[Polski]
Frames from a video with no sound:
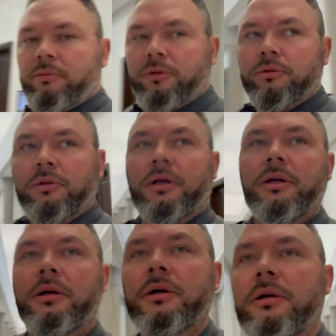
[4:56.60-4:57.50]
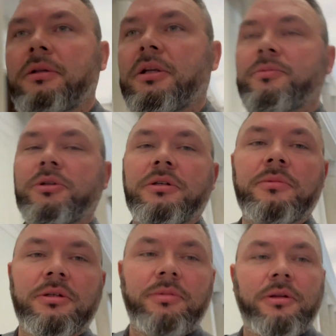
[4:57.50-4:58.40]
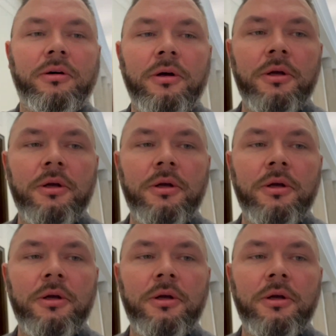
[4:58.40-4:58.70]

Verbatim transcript: było tutaj. I teraz przejdziemy sobie do